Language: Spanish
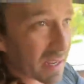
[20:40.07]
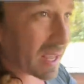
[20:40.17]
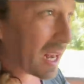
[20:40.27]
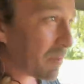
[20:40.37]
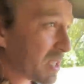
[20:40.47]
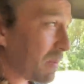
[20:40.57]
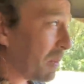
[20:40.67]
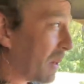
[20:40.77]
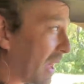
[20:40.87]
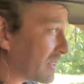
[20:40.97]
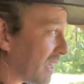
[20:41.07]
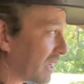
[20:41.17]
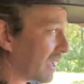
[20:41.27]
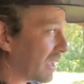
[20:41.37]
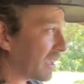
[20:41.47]
sería la misma playa
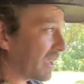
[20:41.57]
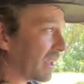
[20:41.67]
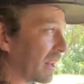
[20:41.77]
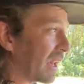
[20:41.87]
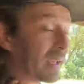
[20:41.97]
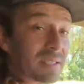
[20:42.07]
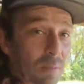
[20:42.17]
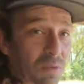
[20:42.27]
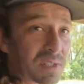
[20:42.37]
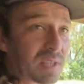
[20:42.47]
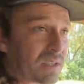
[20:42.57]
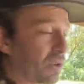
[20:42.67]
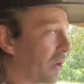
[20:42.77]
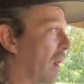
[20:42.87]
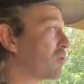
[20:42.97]
que en la que
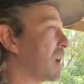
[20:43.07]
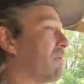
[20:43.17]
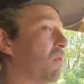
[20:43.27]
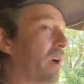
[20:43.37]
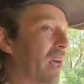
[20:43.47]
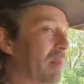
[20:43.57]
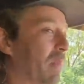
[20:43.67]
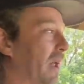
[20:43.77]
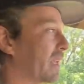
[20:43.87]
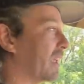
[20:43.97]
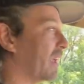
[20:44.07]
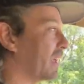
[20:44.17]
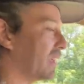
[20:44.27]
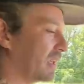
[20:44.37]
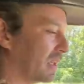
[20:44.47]
estamos, estacionados afuera,
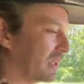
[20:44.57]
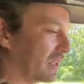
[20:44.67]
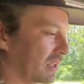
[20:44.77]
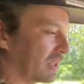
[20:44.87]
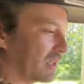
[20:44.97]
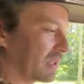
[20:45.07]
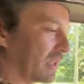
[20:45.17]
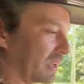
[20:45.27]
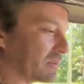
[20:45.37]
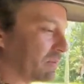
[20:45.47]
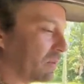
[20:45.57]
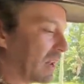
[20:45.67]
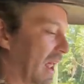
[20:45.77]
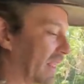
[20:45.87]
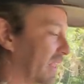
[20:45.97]
exacto. Que es
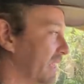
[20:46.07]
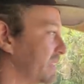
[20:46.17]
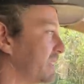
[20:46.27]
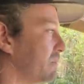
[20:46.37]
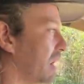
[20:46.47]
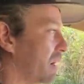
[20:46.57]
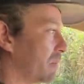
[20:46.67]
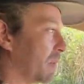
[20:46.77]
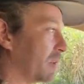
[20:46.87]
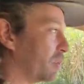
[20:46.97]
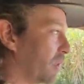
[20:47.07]
larguísima. Sí, sí, sí.